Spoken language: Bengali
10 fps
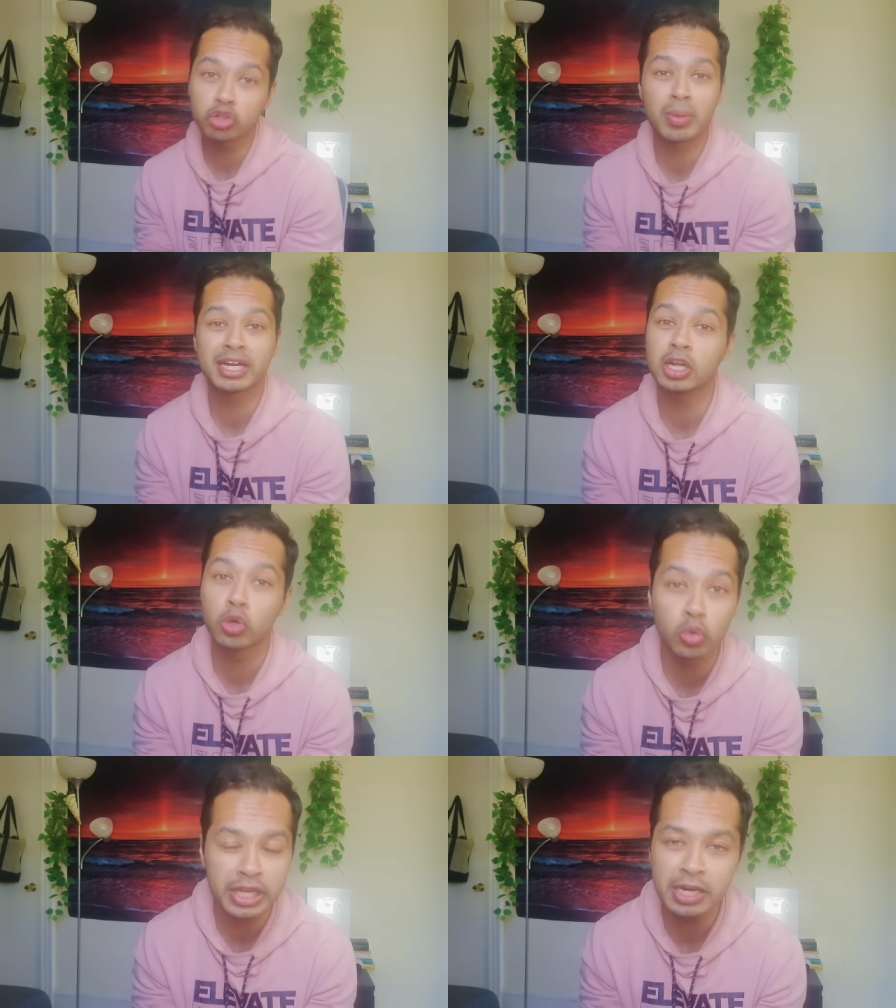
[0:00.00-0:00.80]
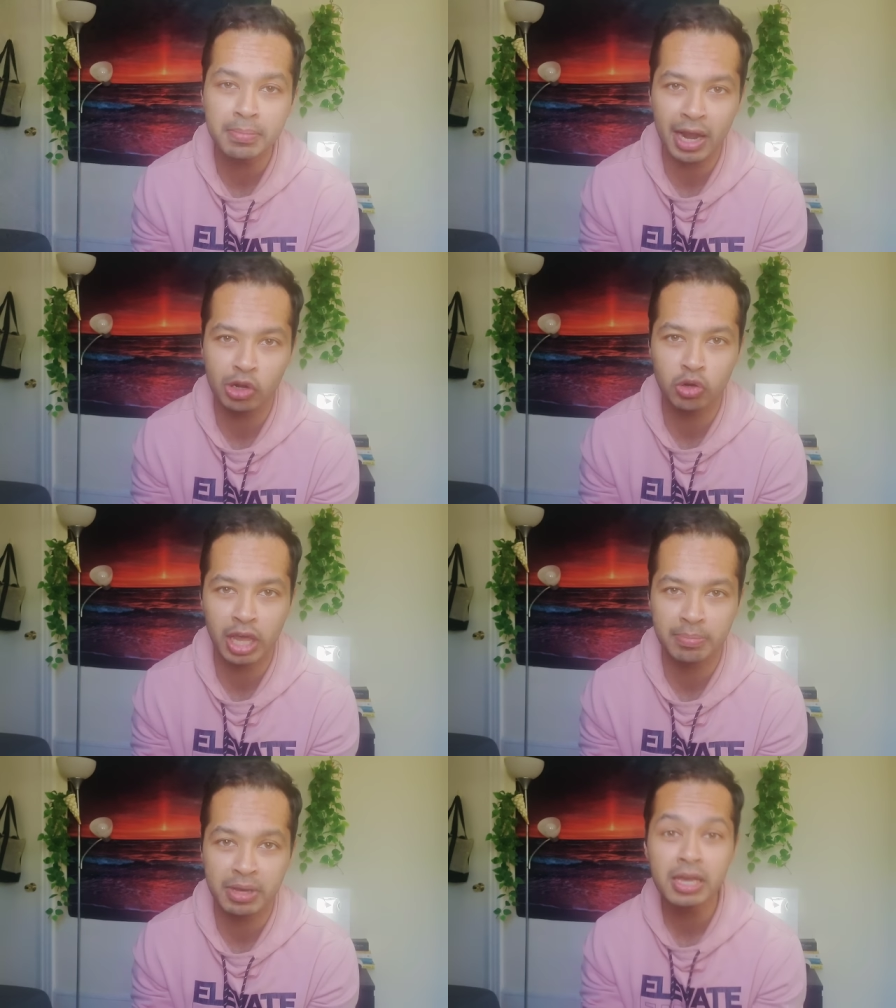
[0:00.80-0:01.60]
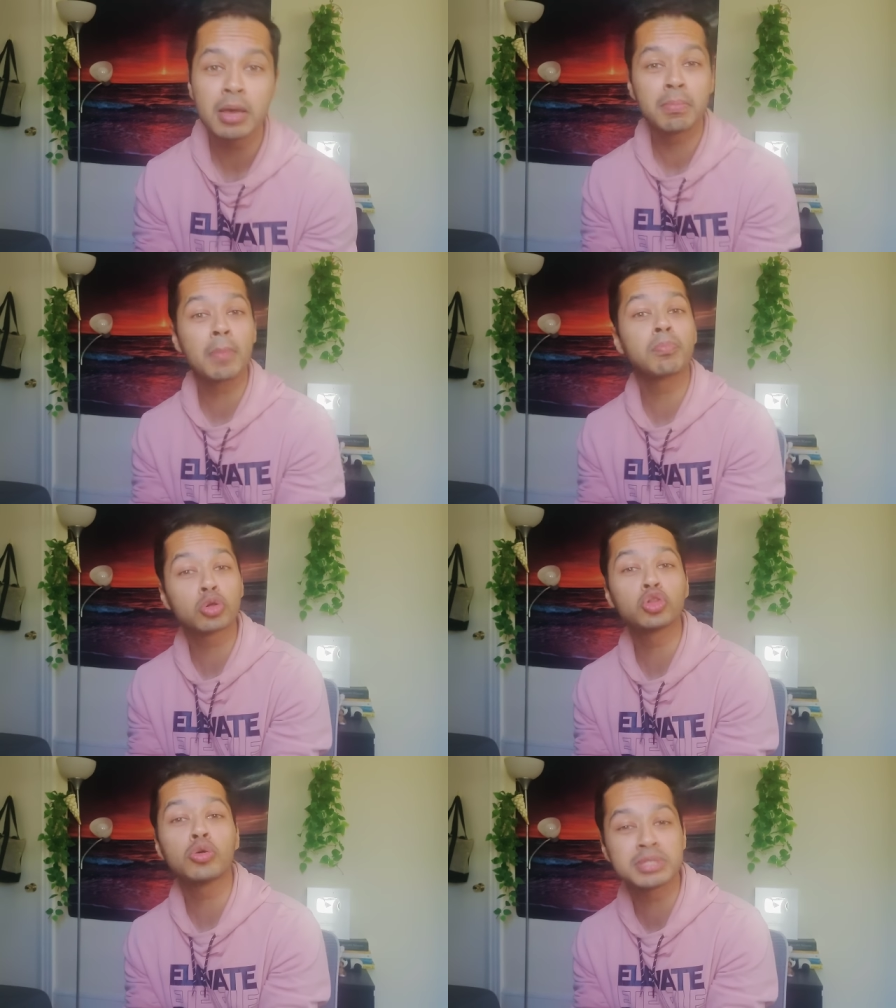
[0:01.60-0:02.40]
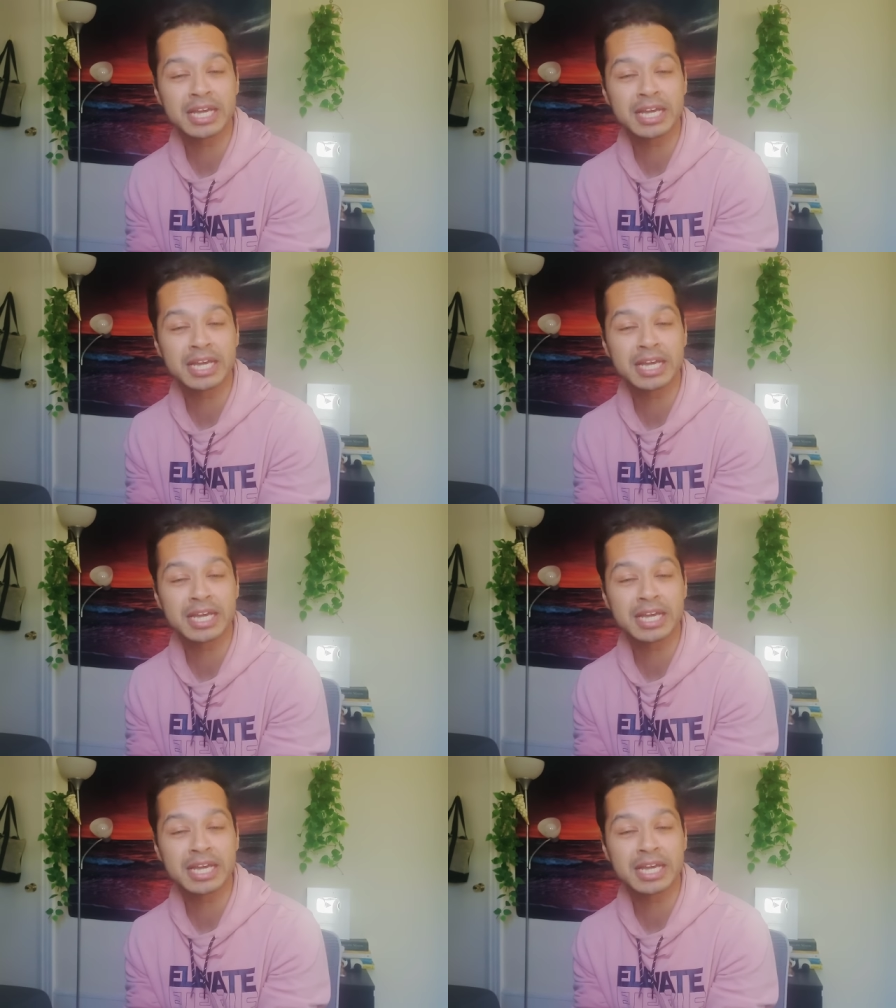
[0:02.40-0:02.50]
তোমার একটা রুটিন বানানো লাগবে বা প্রথম